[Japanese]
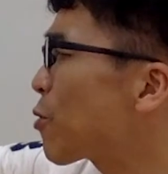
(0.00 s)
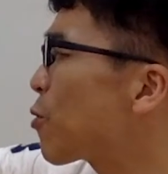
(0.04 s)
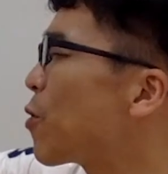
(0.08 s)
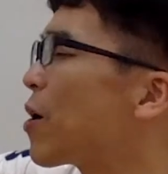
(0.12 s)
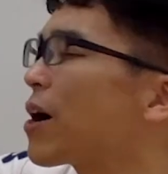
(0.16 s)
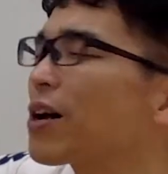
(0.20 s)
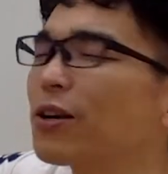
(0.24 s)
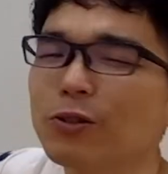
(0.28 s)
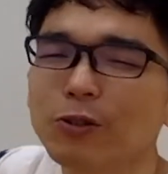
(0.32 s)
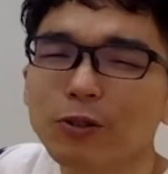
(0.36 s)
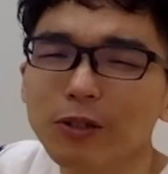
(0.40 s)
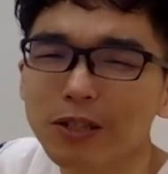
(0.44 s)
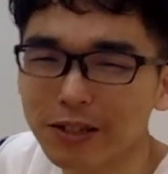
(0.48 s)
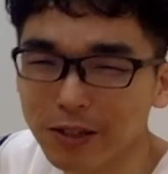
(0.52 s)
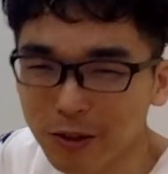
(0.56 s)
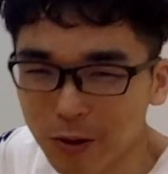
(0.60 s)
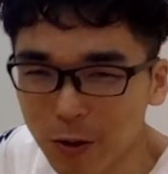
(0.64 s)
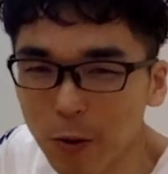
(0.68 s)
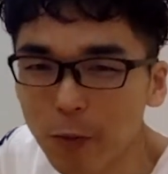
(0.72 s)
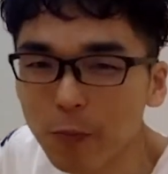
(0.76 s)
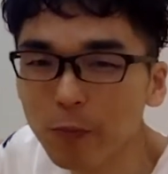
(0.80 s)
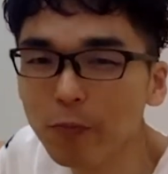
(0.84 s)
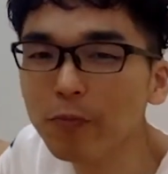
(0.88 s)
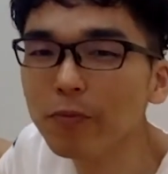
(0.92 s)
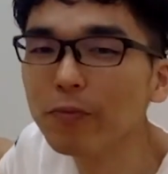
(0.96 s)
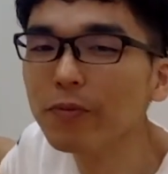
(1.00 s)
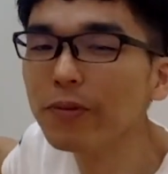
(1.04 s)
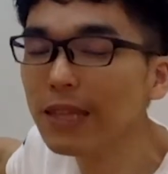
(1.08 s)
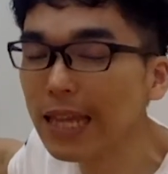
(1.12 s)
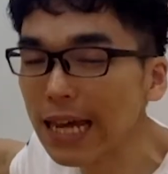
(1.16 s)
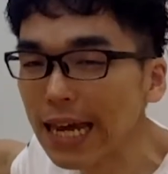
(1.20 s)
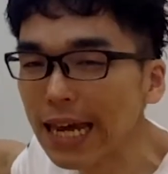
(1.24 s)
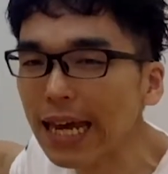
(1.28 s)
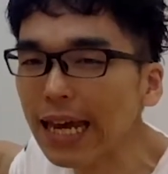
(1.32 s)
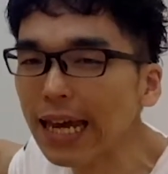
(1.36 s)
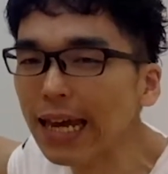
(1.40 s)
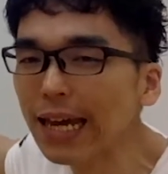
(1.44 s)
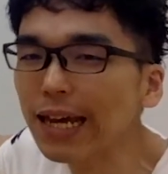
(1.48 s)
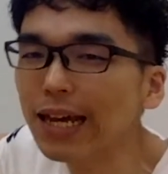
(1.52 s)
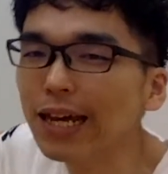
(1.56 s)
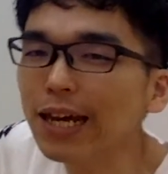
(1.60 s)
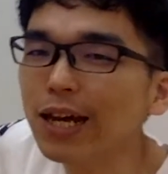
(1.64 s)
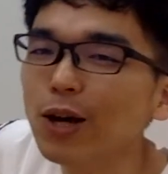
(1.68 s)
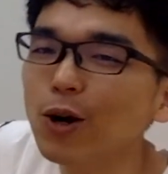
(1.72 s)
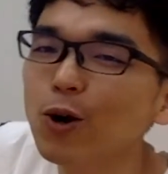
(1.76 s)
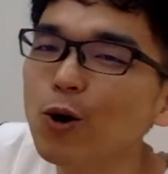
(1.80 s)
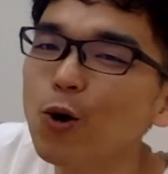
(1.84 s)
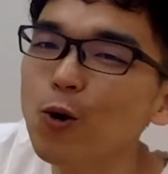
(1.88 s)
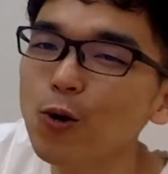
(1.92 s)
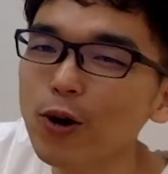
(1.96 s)
あるんですよで
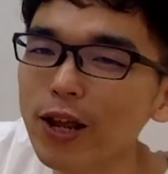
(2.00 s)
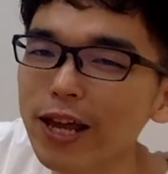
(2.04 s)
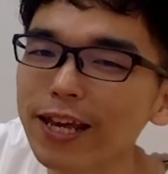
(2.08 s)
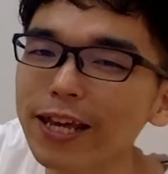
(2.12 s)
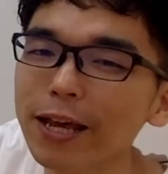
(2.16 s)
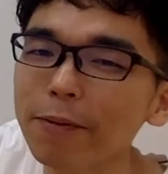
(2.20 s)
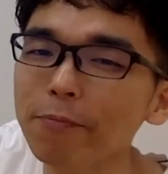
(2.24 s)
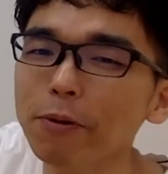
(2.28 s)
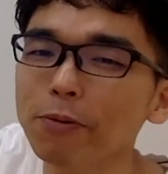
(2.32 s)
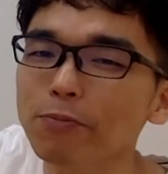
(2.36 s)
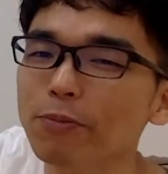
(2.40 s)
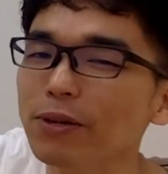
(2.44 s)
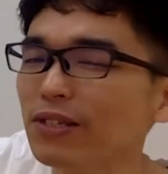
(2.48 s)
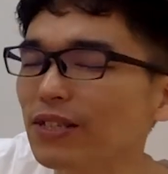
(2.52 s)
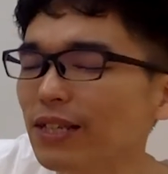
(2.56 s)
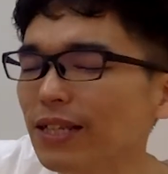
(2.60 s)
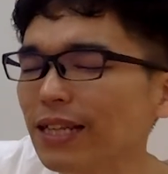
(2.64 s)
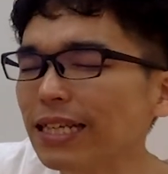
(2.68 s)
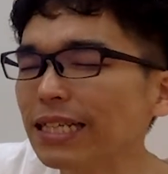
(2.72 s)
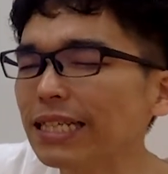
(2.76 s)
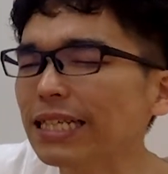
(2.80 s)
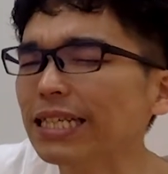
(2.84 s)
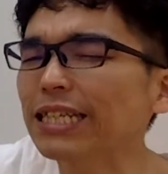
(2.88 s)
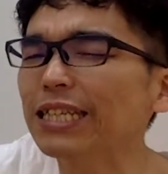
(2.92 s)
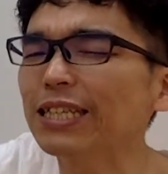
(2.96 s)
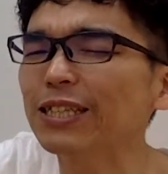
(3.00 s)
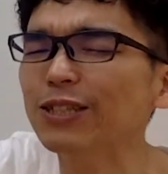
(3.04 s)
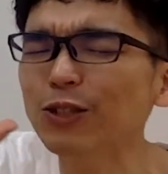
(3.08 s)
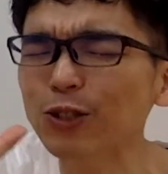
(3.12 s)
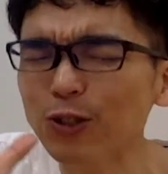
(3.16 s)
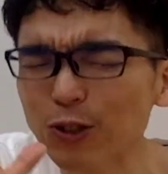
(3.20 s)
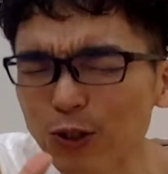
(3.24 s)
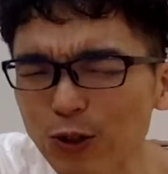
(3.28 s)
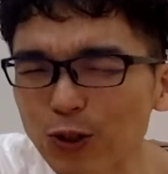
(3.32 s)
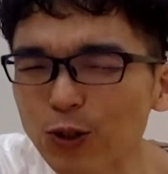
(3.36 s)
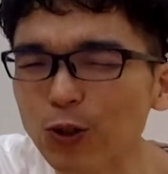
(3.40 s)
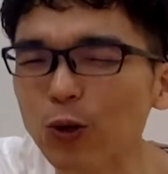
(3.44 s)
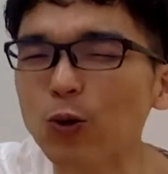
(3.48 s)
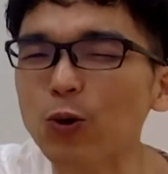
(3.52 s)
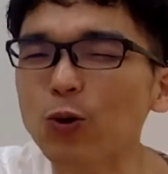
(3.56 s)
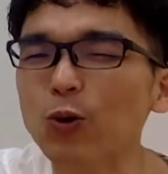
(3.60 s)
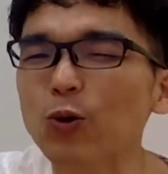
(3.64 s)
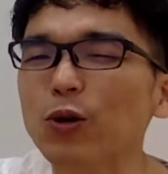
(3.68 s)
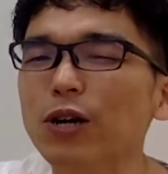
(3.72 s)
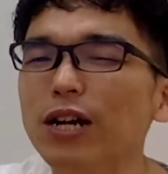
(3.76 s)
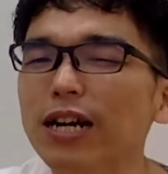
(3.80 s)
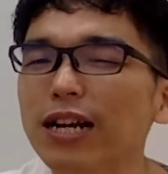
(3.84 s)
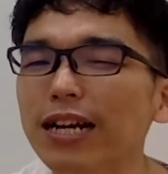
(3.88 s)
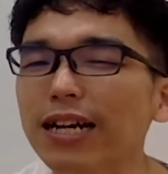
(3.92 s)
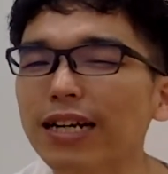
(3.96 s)
これやっぱりまずはね気づくところ
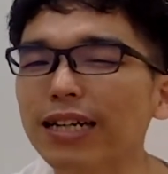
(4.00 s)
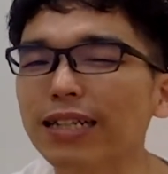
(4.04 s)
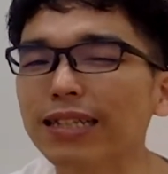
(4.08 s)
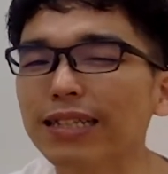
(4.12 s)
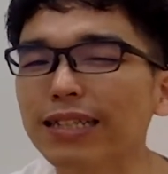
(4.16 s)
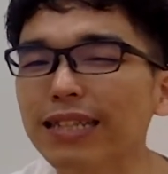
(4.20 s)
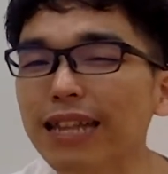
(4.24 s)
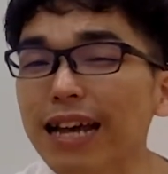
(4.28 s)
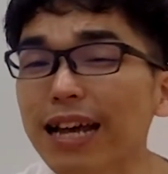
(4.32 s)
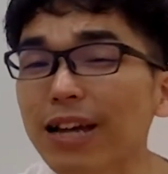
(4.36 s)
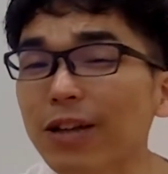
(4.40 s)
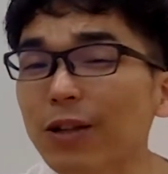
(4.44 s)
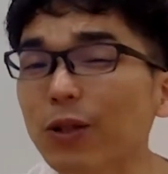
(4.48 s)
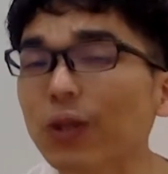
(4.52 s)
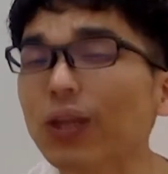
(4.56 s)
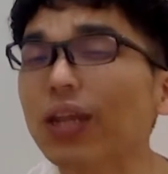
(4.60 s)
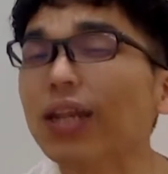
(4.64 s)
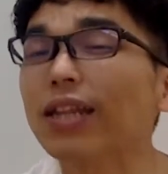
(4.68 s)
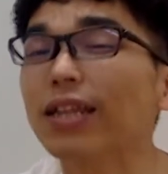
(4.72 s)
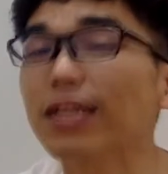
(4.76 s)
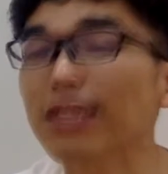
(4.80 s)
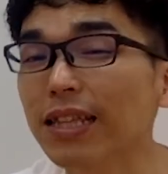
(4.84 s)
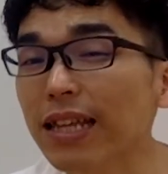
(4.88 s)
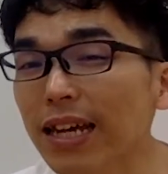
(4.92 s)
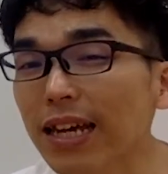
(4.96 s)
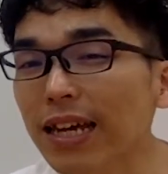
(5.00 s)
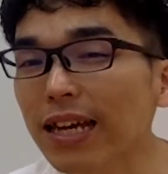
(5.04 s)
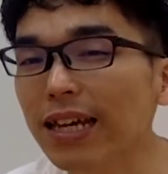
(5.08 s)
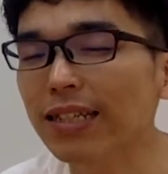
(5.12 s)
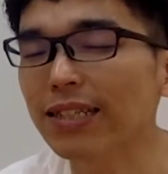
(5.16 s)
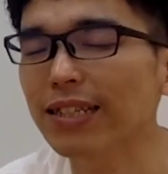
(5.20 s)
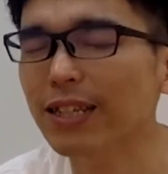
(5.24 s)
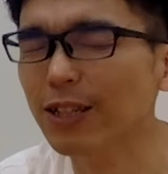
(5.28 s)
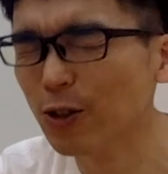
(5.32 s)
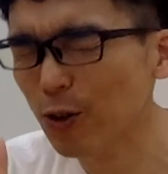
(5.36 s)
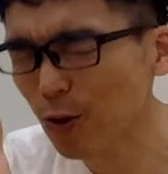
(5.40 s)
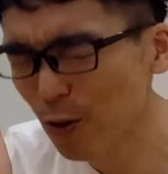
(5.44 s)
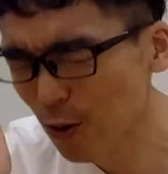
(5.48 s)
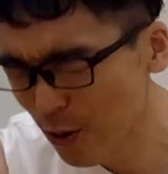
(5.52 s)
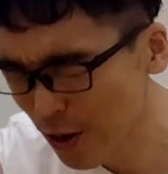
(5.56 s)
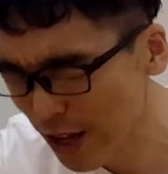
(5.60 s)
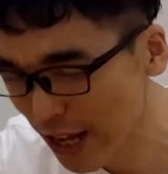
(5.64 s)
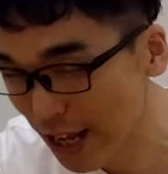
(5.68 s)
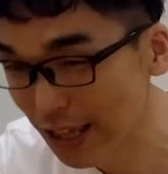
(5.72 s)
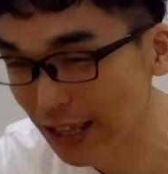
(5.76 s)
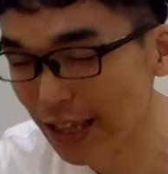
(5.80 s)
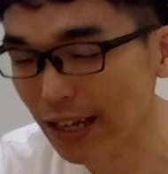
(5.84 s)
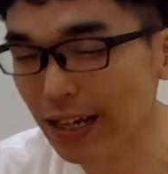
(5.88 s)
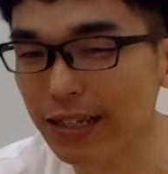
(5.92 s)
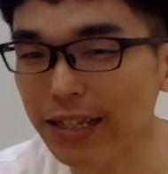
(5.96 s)
からがスタートなんでじゃどうやっ
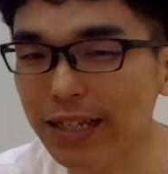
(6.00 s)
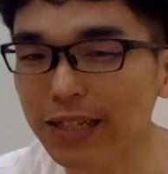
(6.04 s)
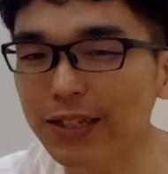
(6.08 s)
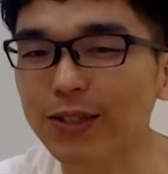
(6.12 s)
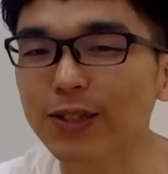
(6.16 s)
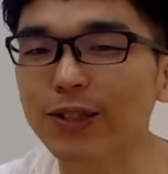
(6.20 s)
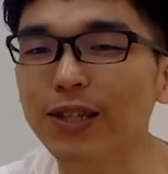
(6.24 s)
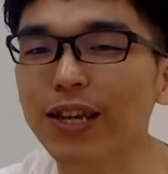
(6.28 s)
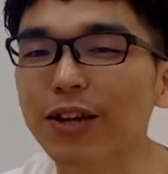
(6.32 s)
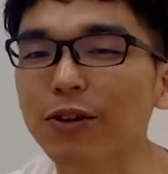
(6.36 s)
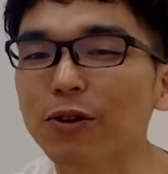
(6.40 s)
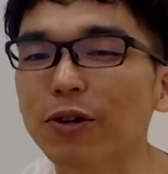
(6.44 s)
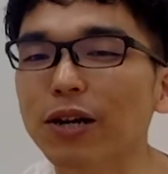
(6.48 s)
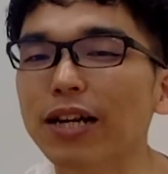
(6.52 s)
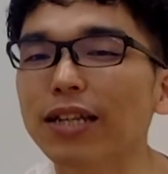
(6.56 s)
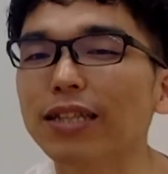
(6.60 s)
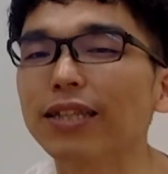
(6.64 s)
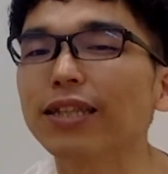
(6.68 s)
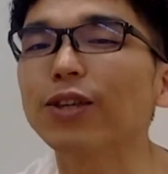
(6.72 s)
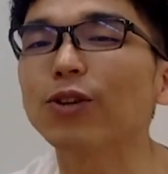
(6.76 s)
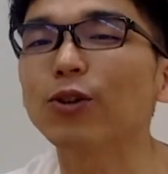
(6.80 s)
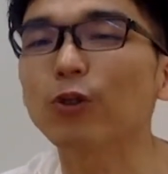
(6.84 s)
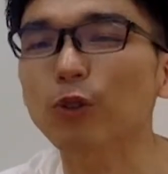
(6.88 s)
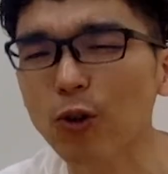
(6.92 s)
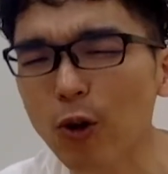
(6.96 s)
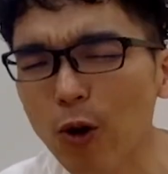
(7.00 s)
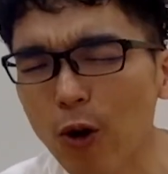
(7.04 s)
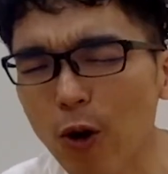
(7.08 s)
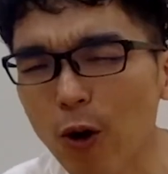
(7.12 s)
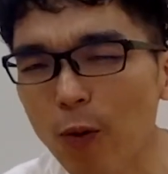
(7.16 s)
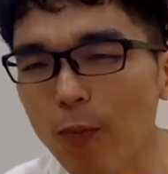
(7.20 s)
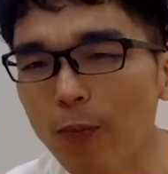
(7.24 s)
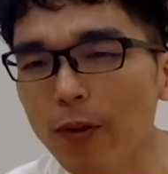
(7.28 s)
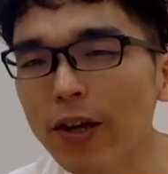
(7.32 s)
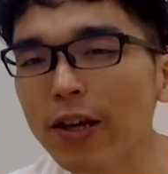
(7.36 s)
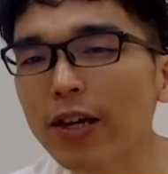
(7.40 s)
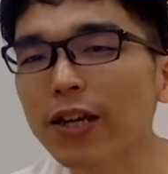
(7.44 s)
たら気づけるかっていうと